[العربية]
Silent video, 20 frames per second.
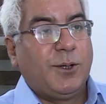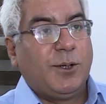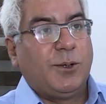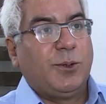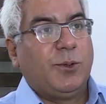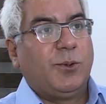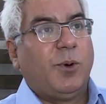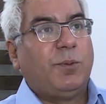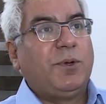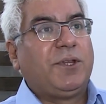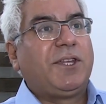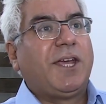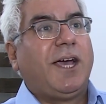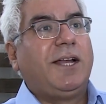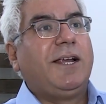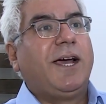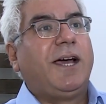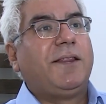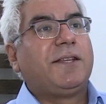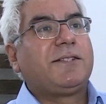
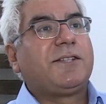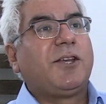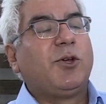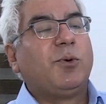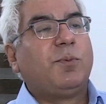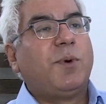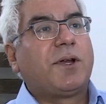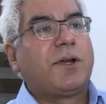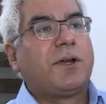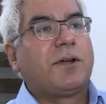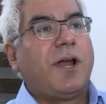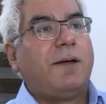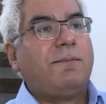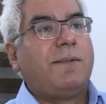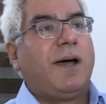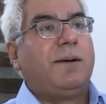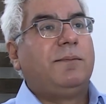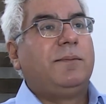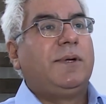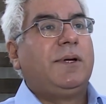وبالتالي هذا سيبرر
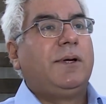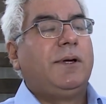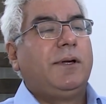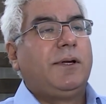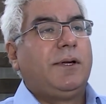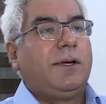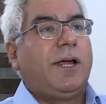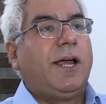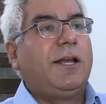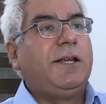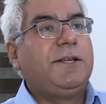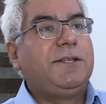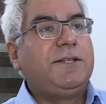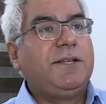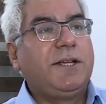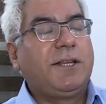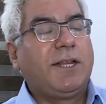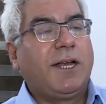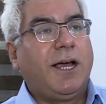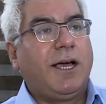أمام
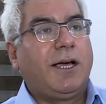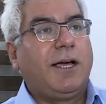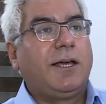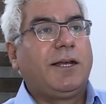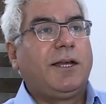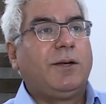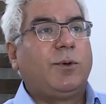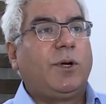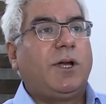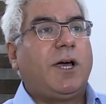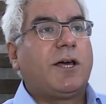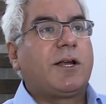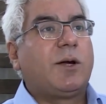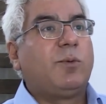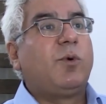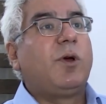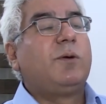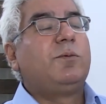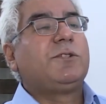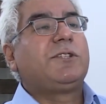الخليجيين الآخرين
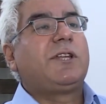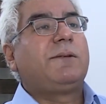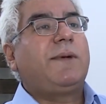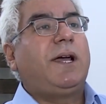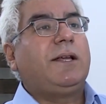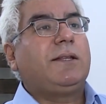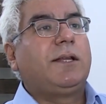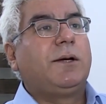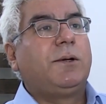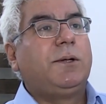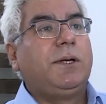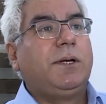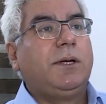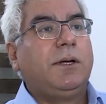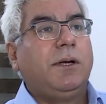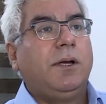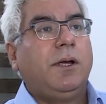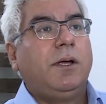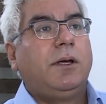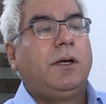والعرب والمجتمع الدولي
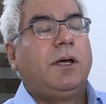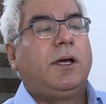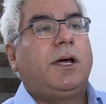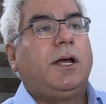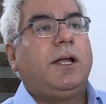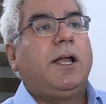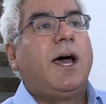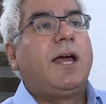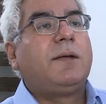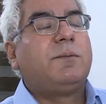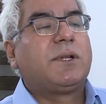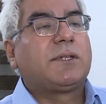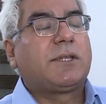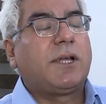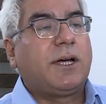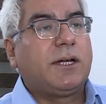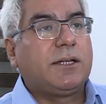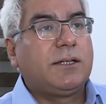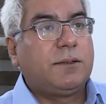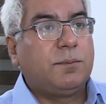إعلان
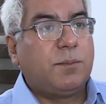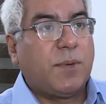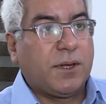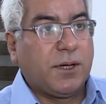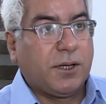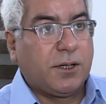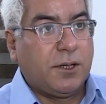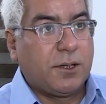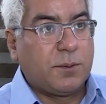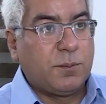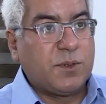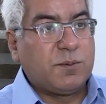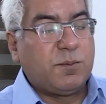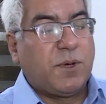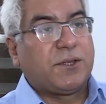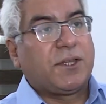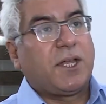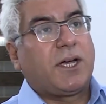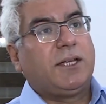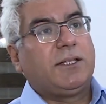منطقة مضيق هرمز
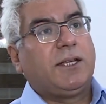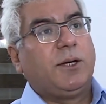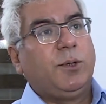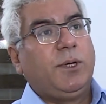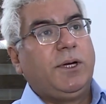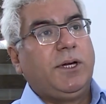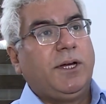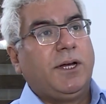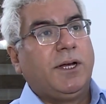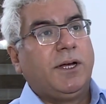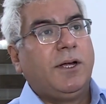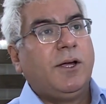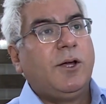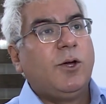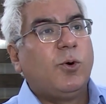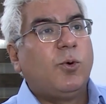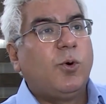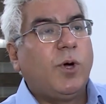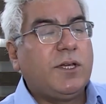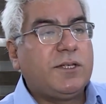منطقة دولية
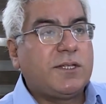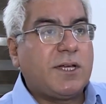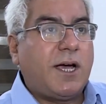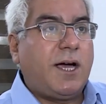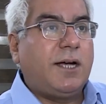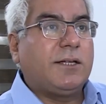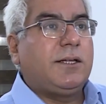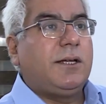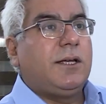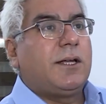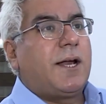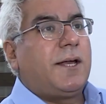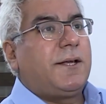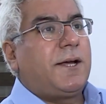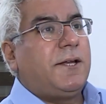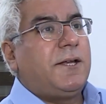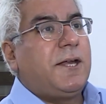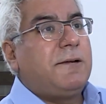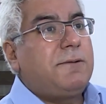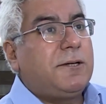وإزاحة إيران
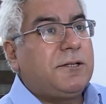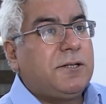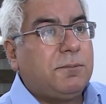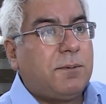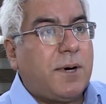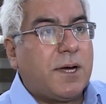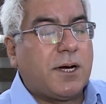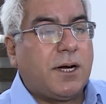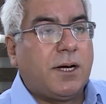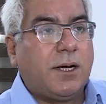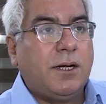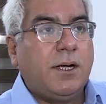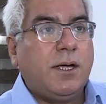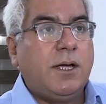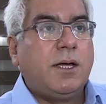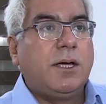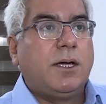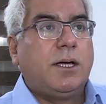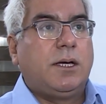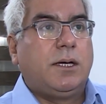عنها باعتبارها
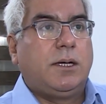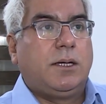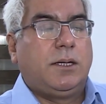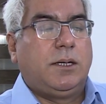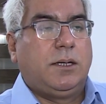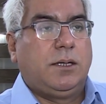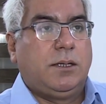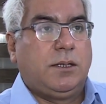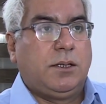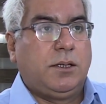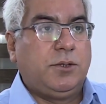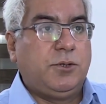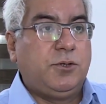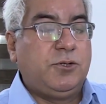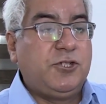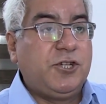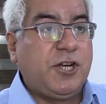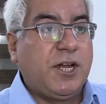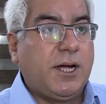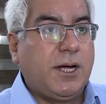آه،
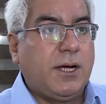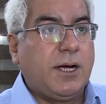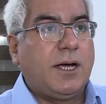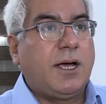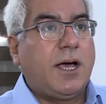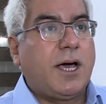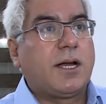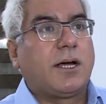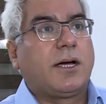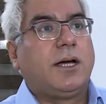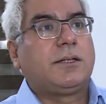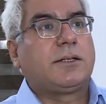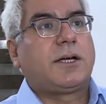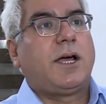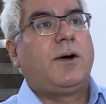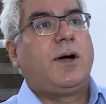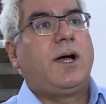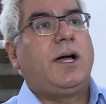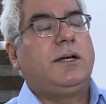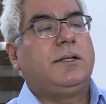جهة خرقت
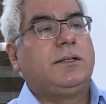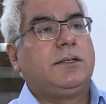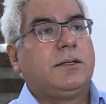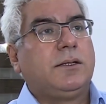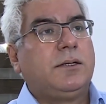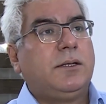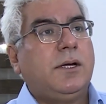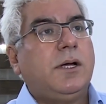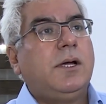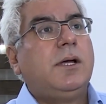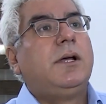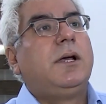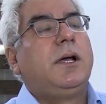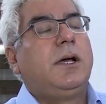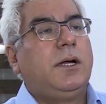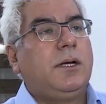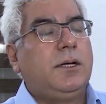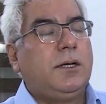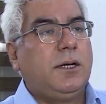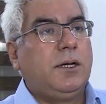قواعد
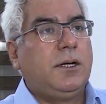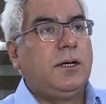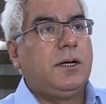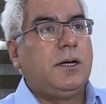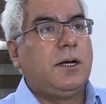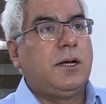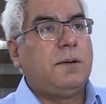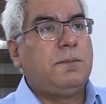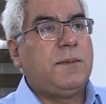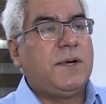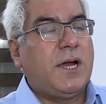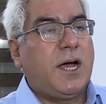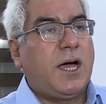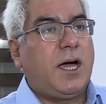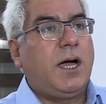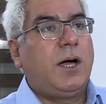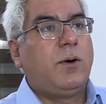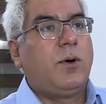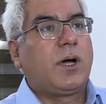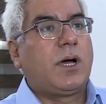
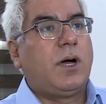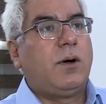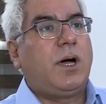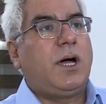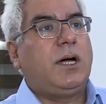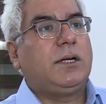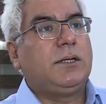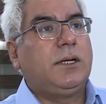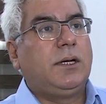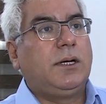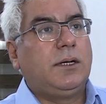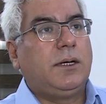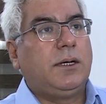الملاحه وقواعد